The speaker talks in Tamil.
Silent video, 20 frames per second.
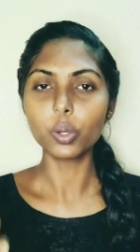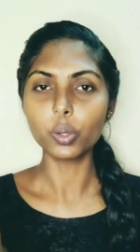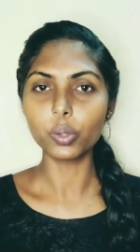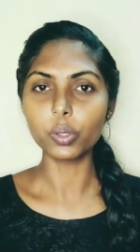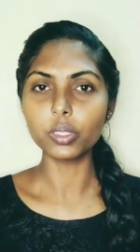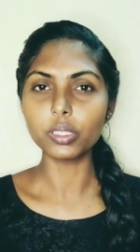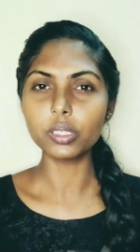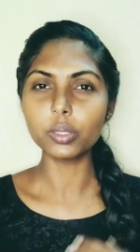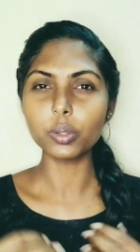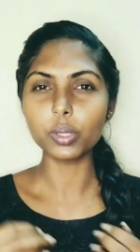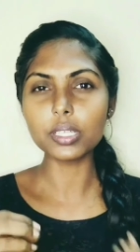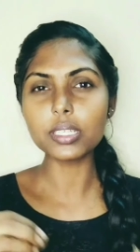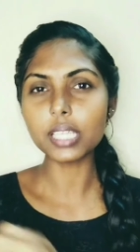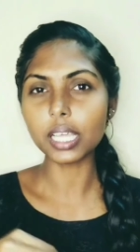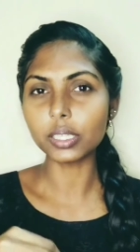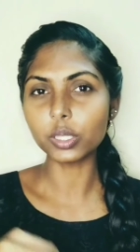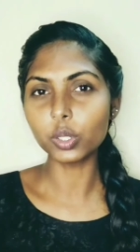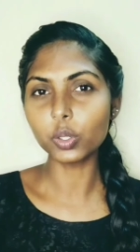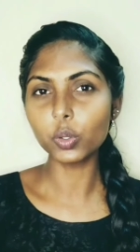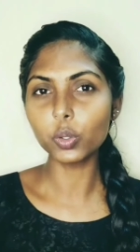கொடுத்து ஒரு
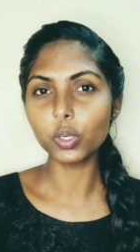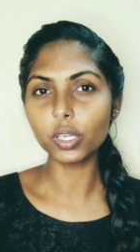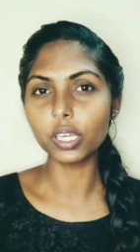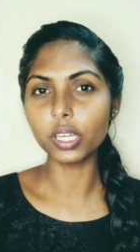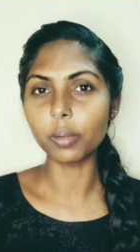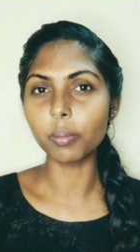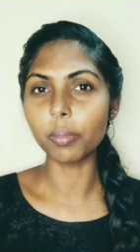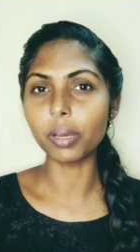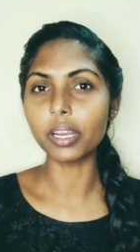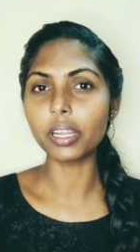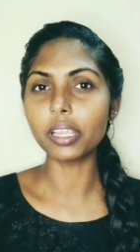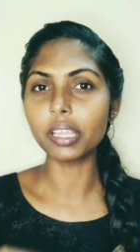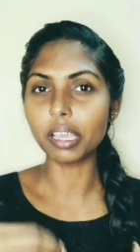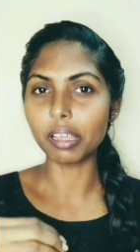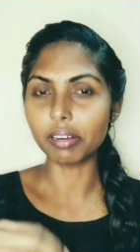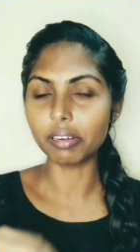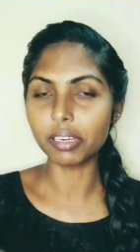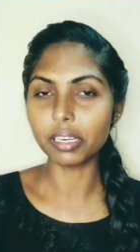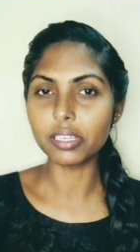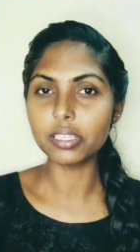சத்து கொடுக்குற மாதிரி
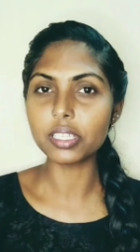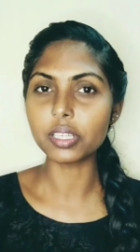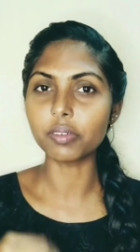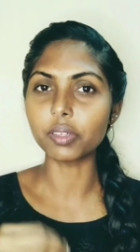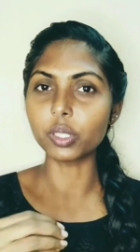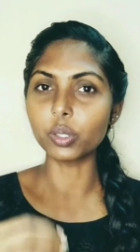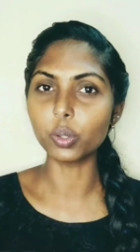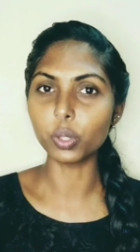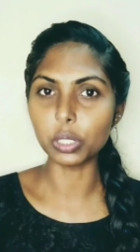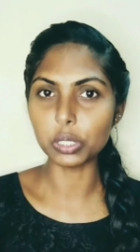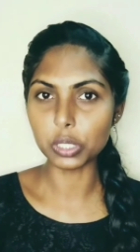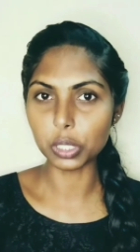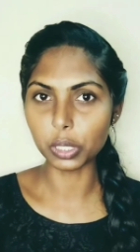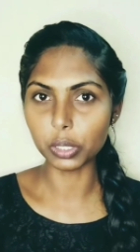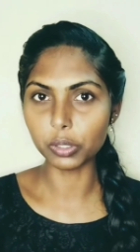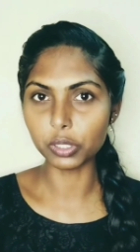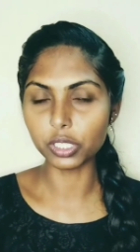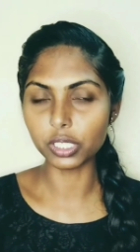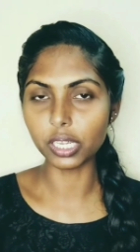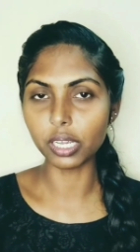கேரட்டின்ஸை வந்து ஒரு
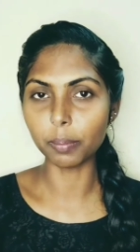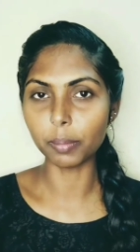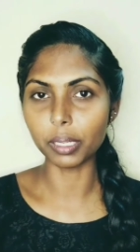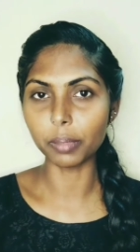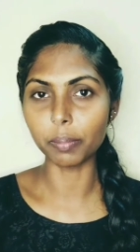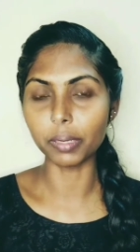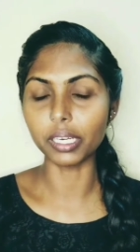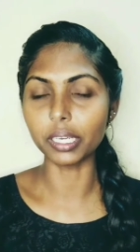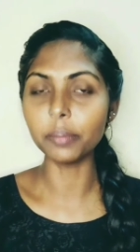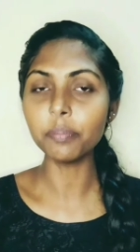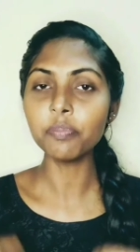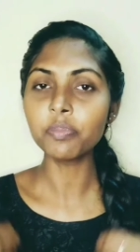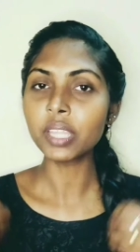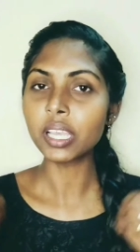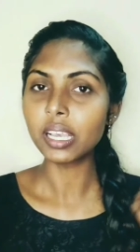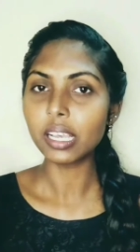சொல்யூஷனாக அப்ளை பண்ணி